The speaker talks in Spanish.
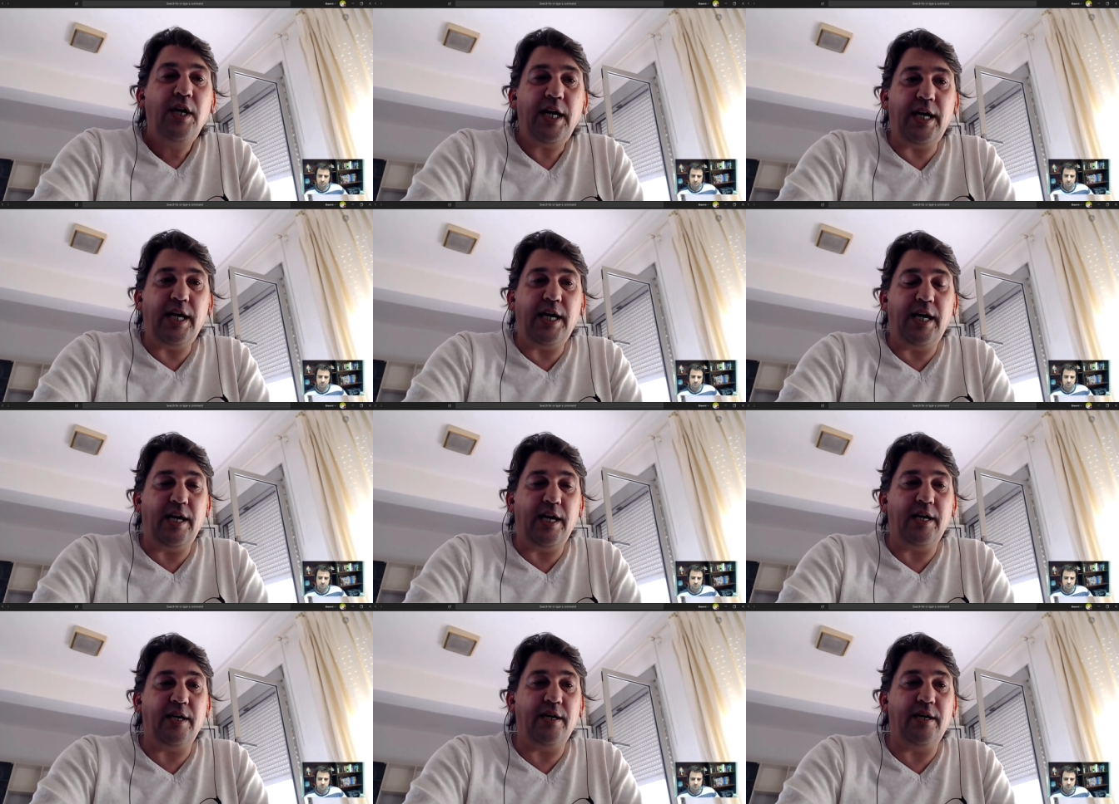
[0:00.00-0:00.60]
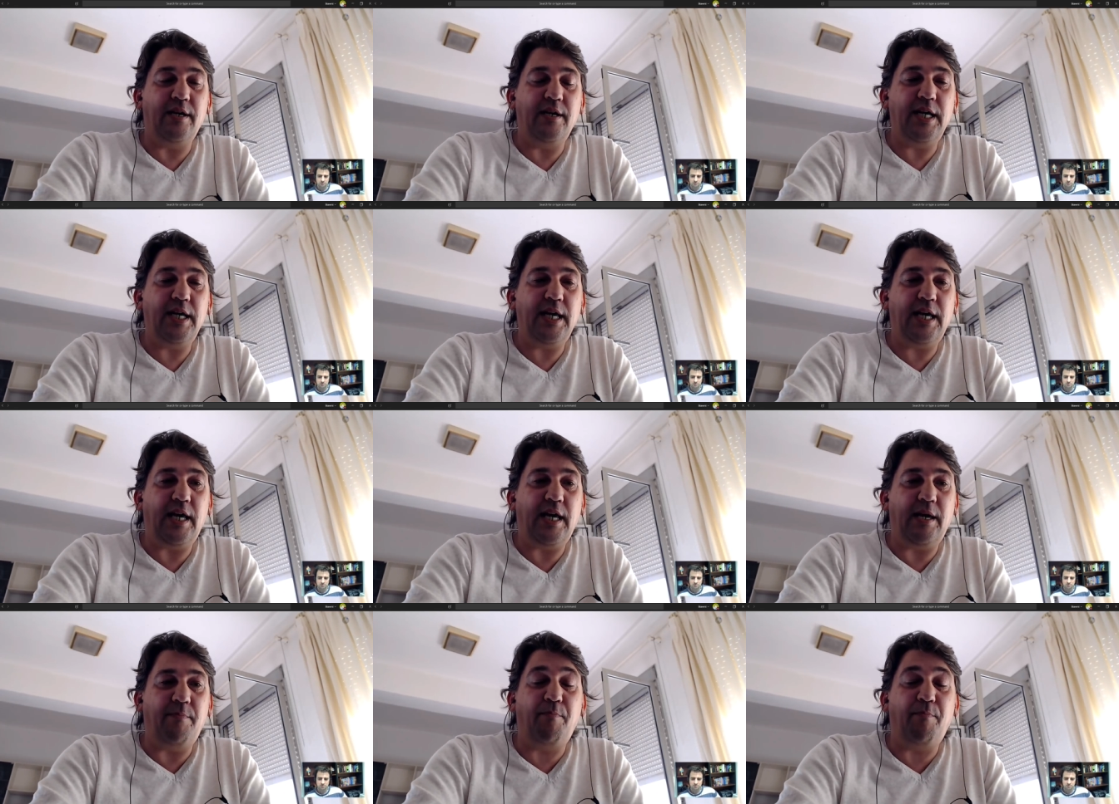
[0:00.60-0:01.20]
en,
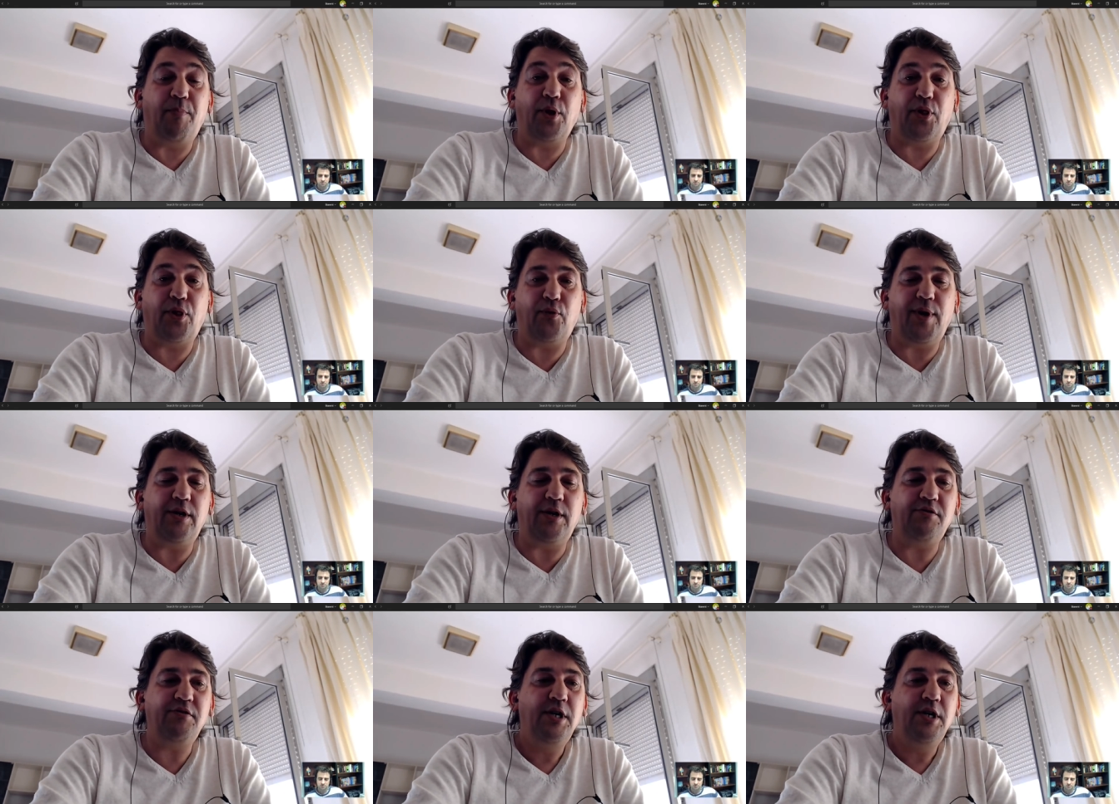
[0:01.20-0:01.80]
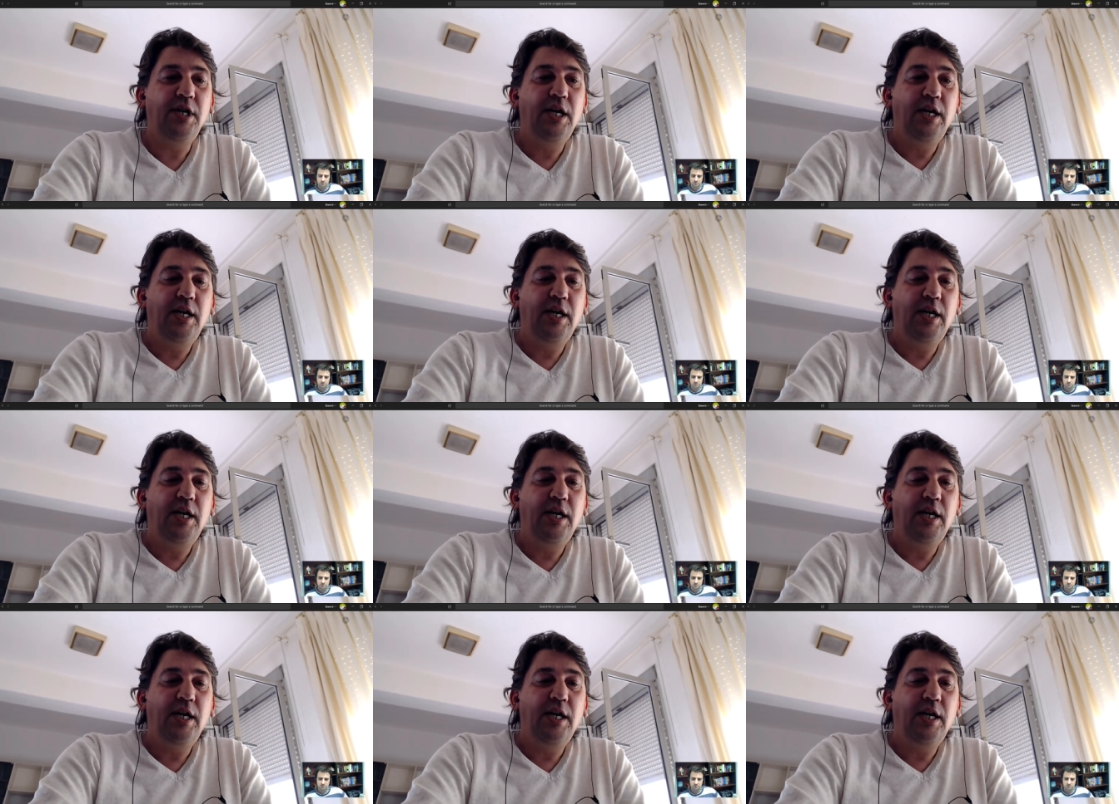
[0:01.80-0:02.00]
Pozuelo.